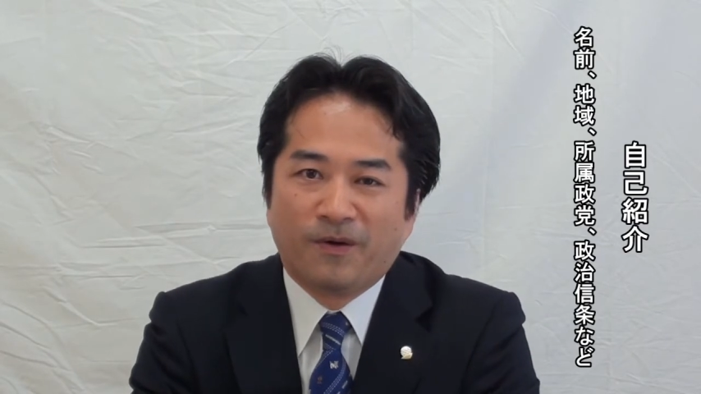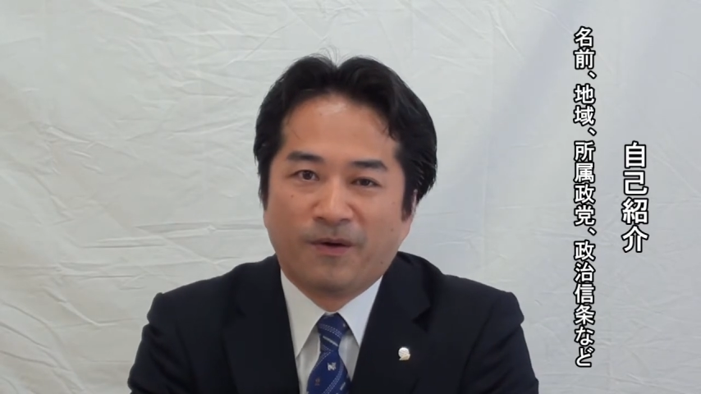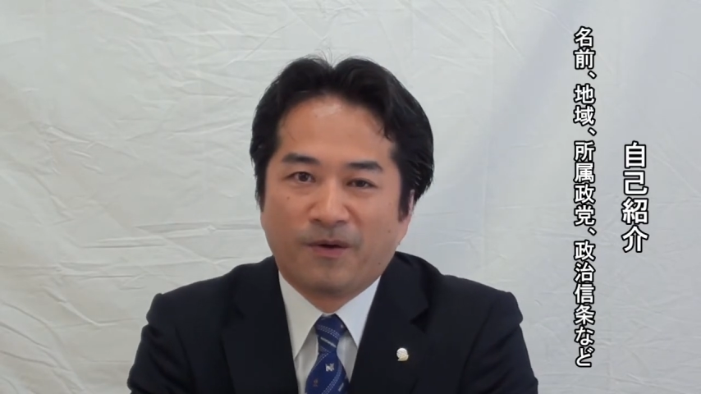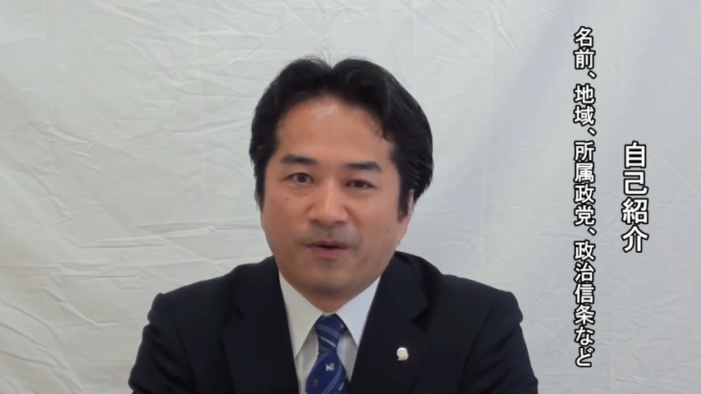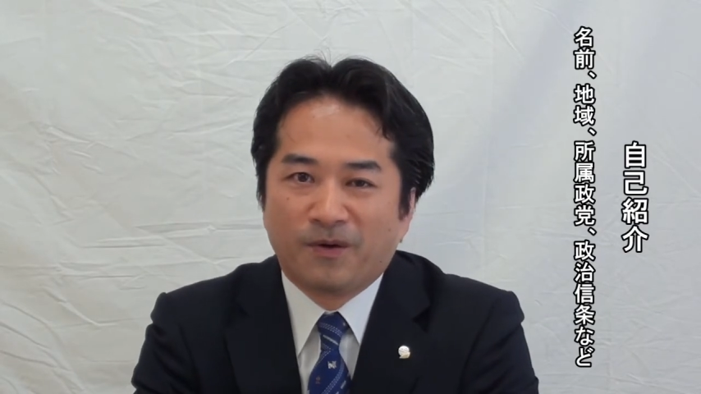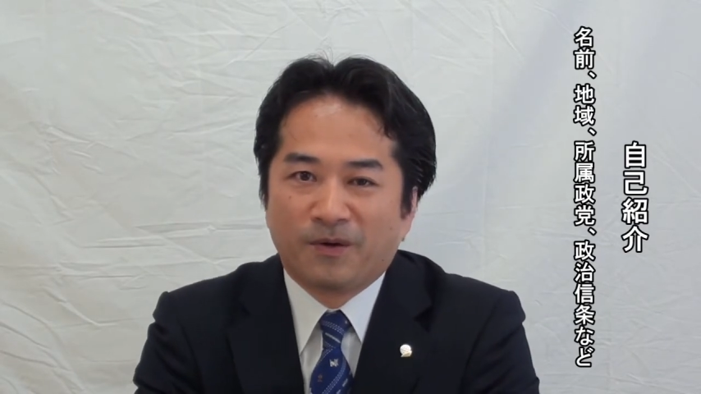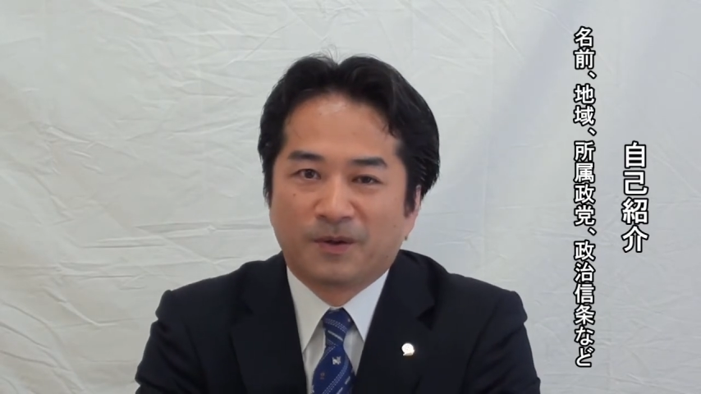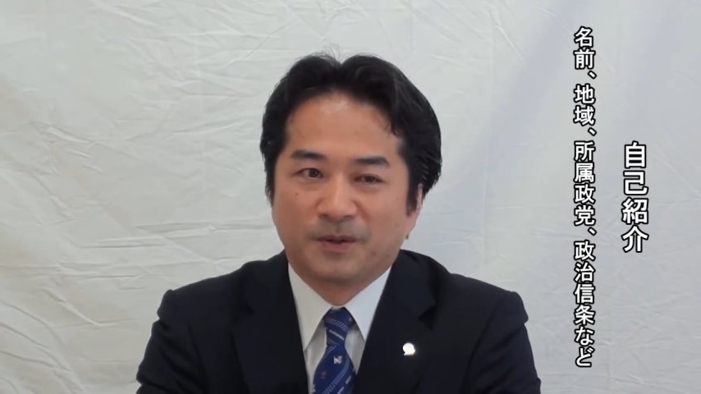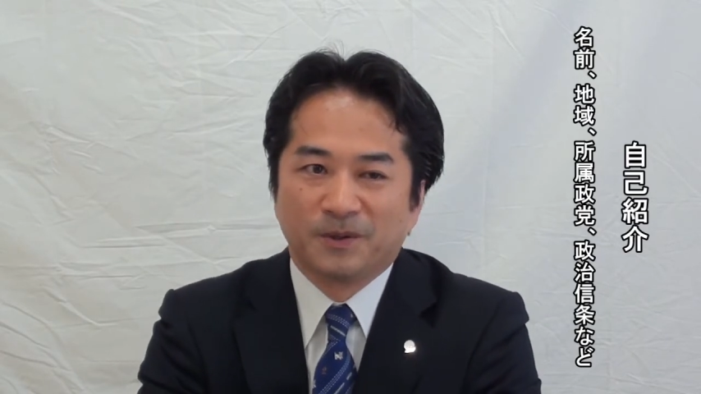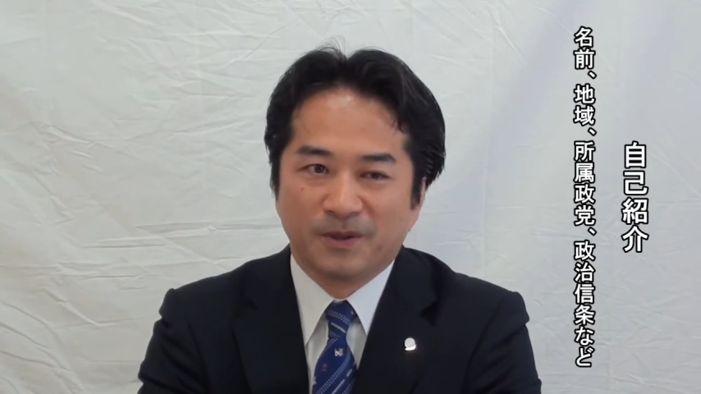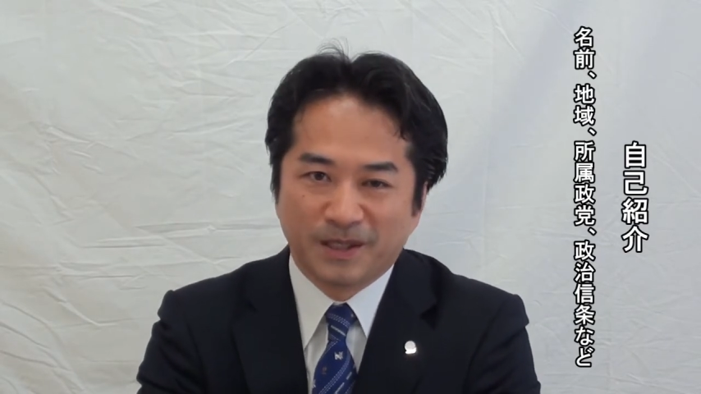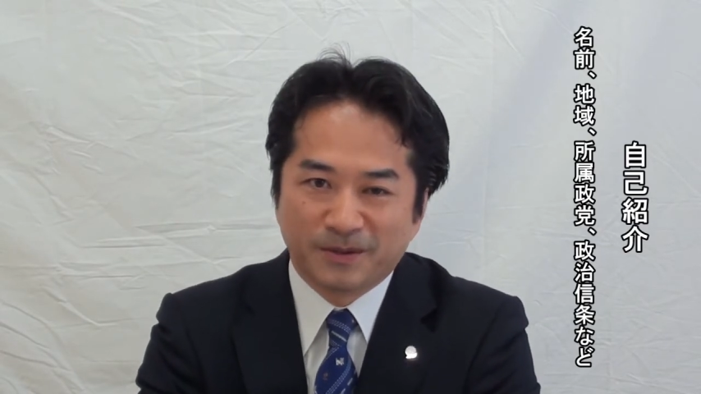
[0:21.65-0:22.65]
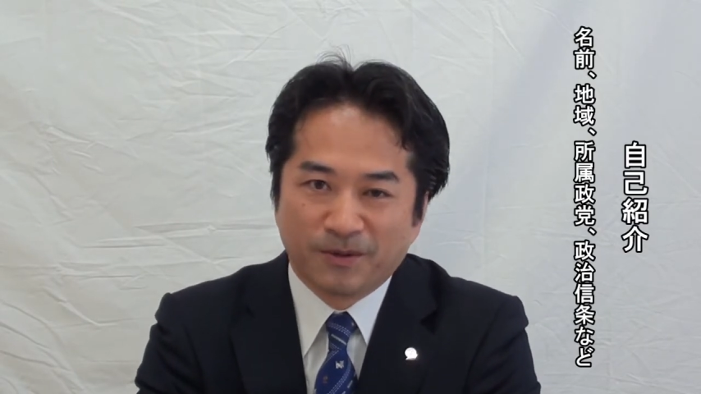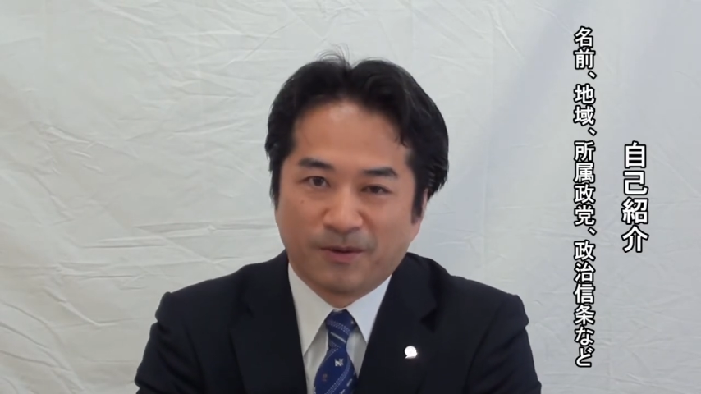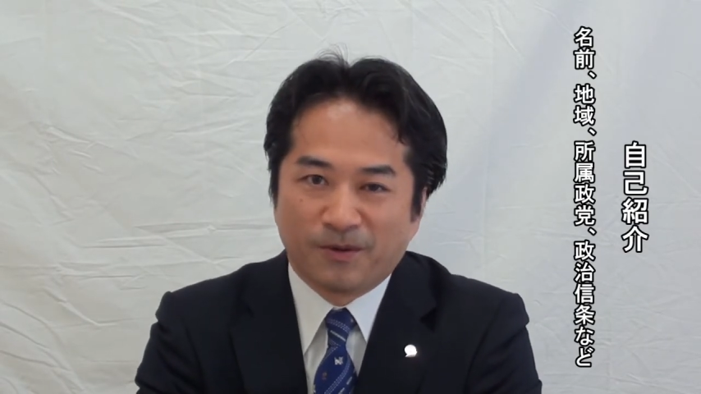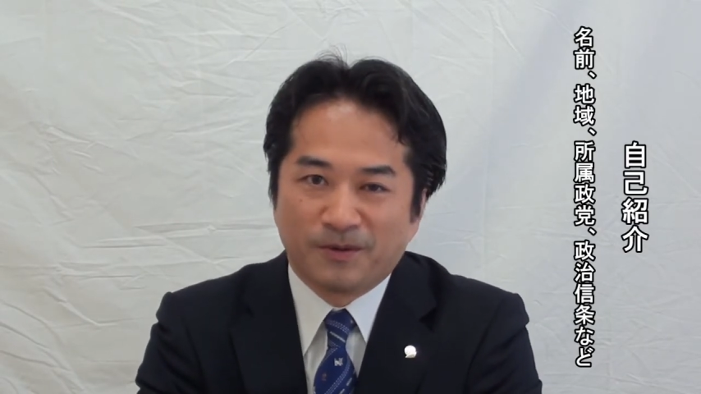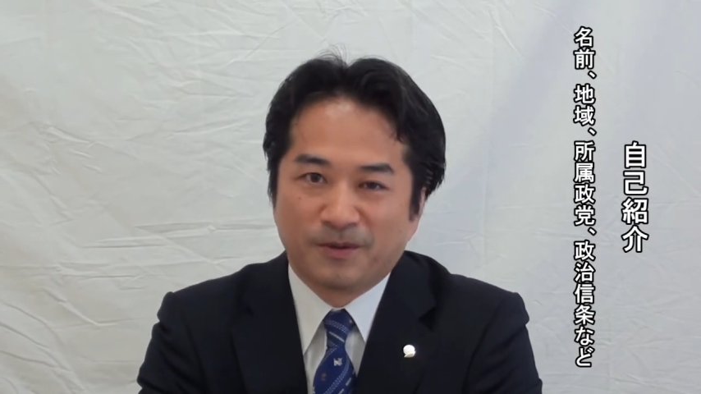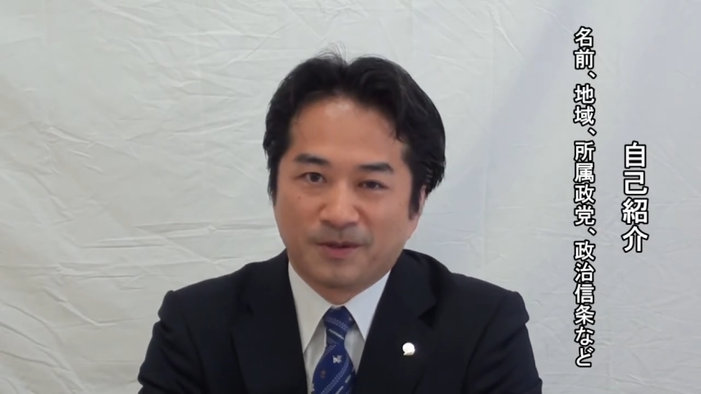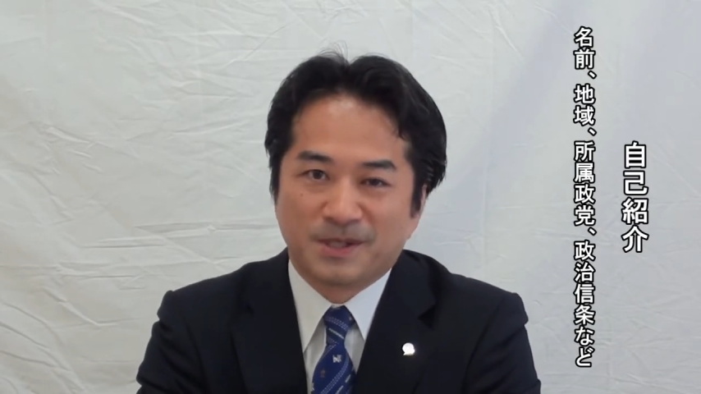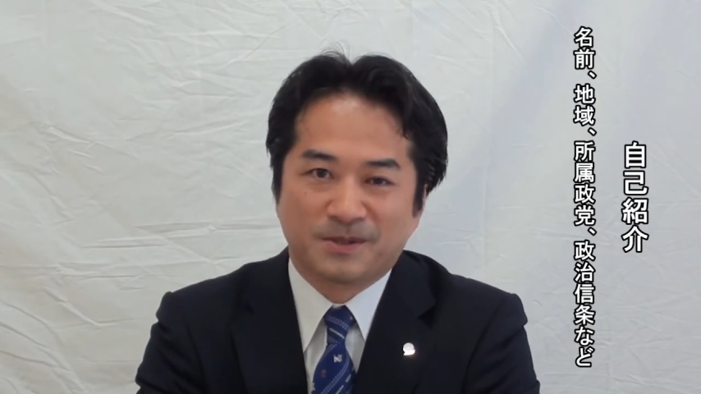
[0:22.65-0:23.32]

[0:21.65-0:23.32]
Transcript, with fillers: 五島列島の